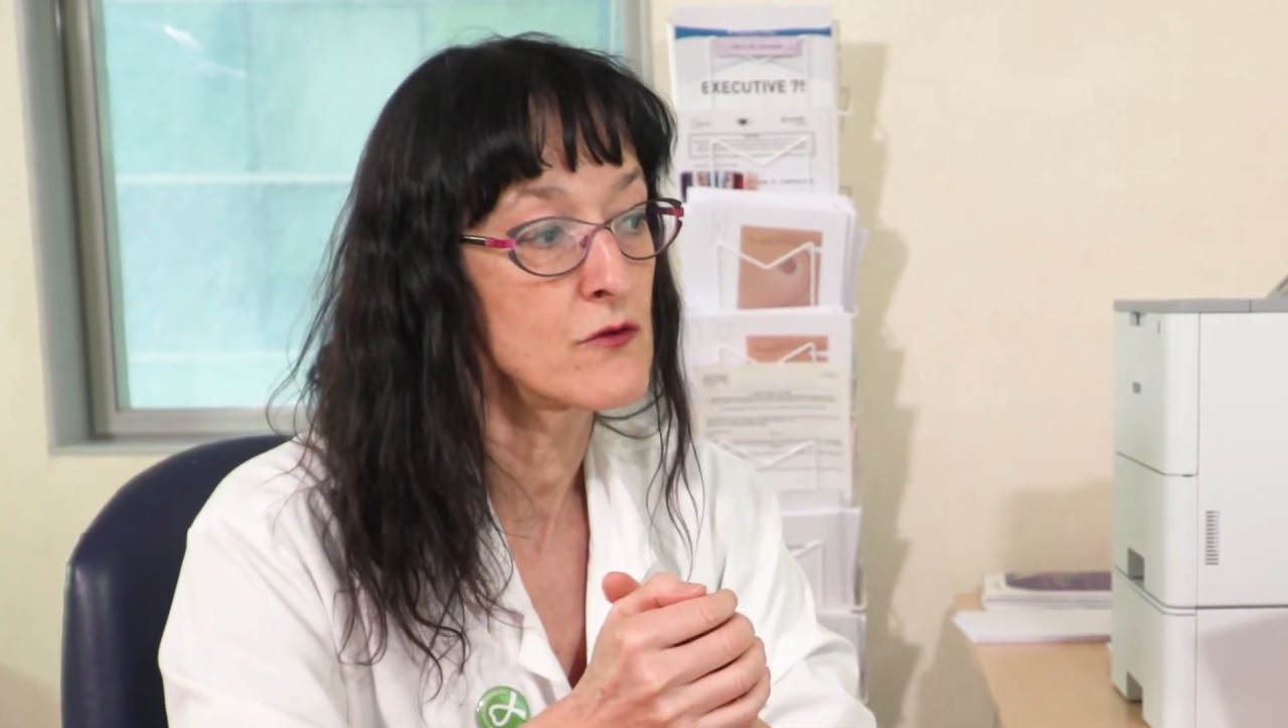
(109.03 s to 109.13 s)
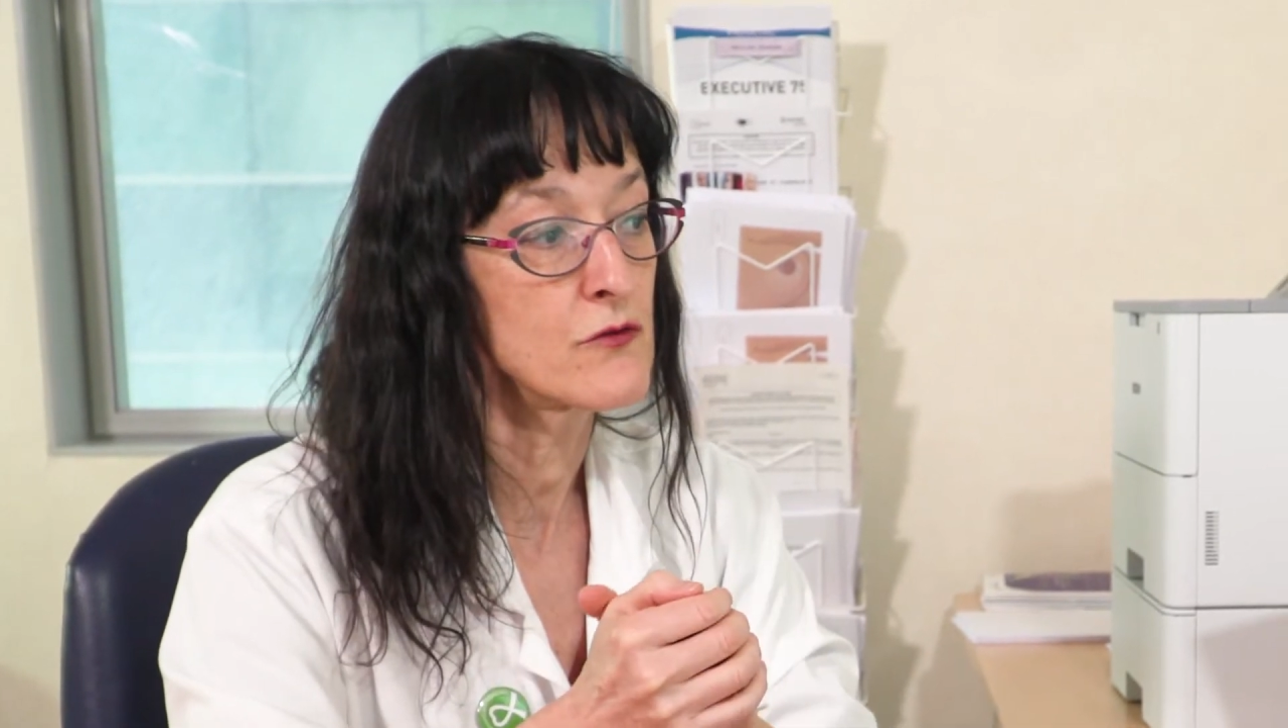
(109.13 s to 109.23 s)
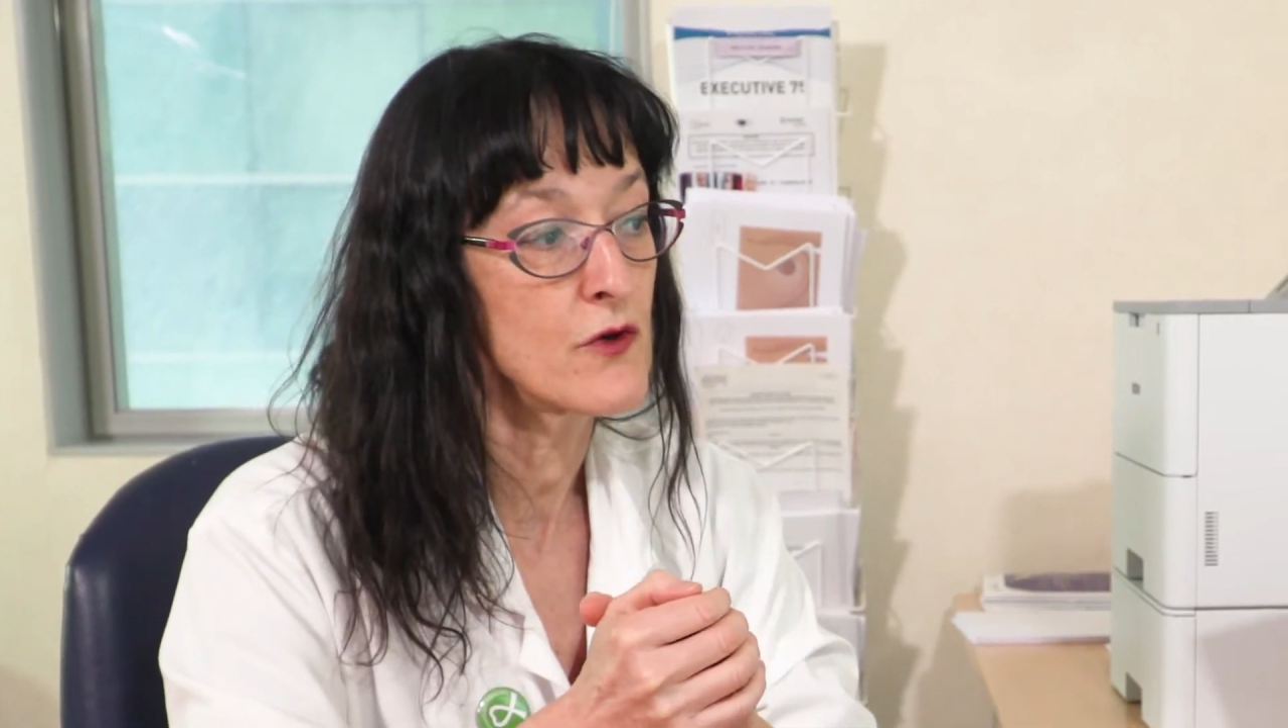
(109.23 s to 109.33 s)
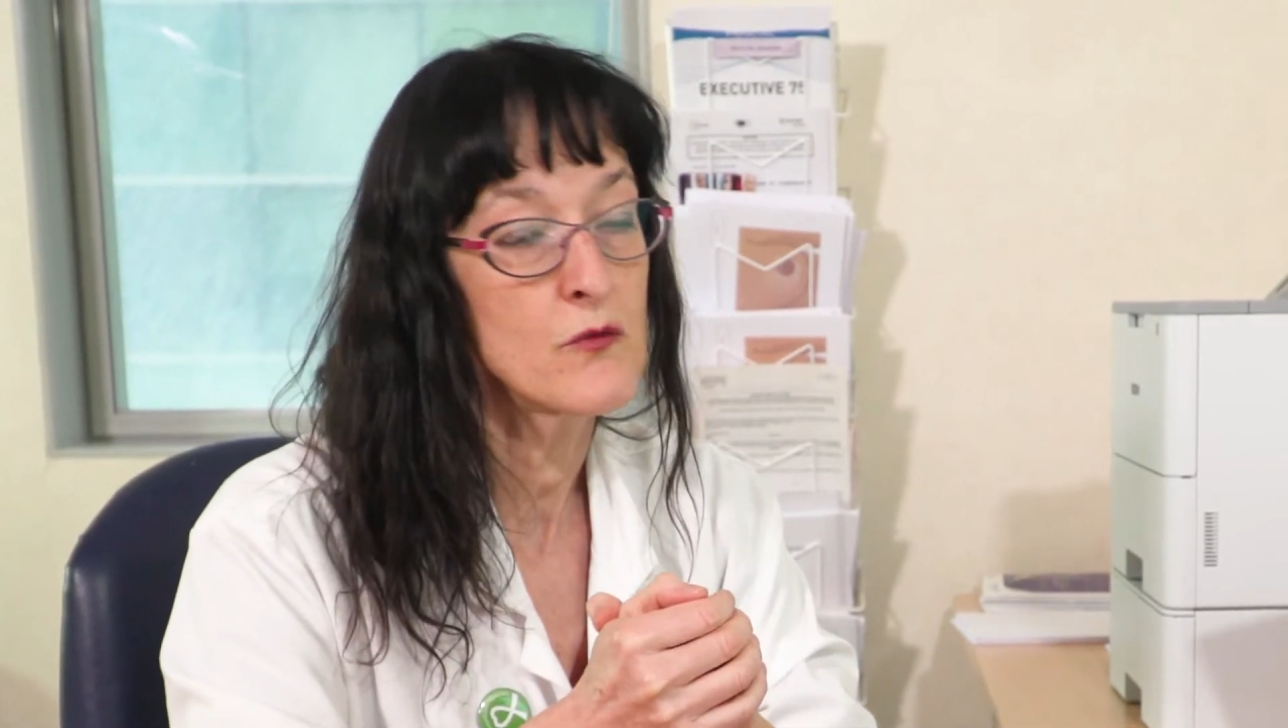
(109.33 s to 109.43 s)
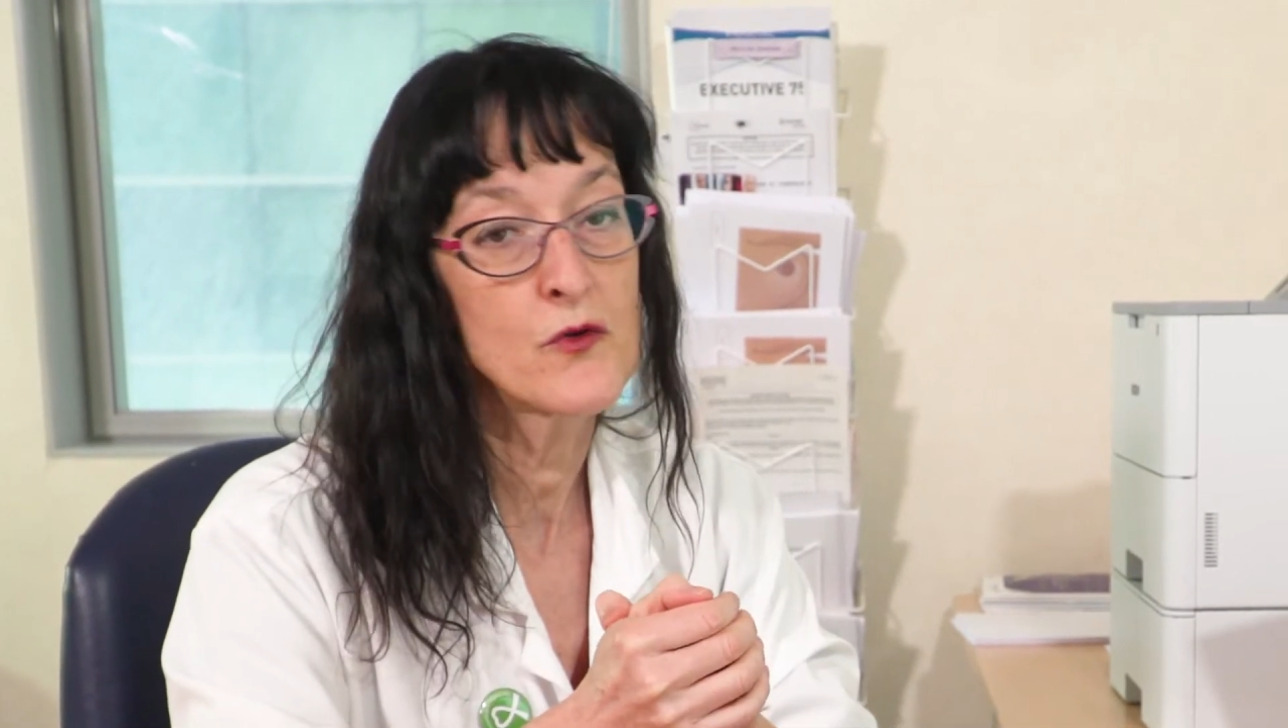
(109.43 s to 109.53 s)
une
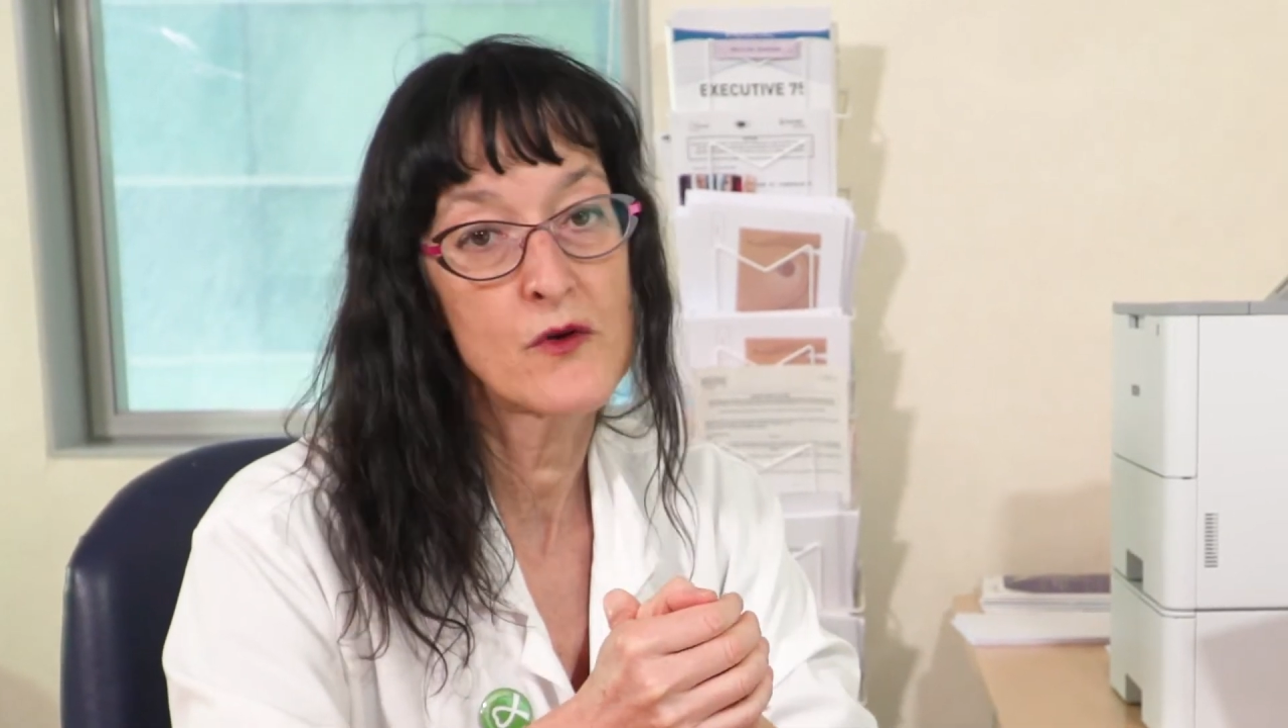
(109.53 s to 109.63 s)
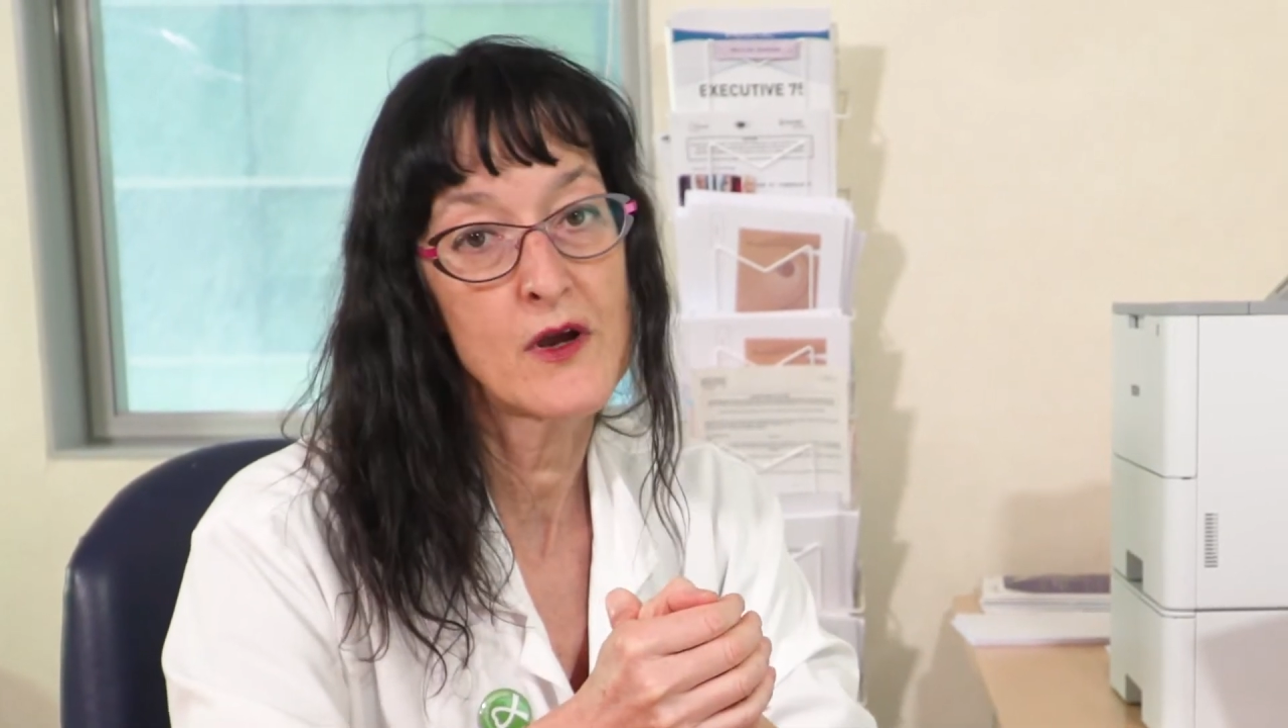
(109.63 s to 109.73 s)
forme euh,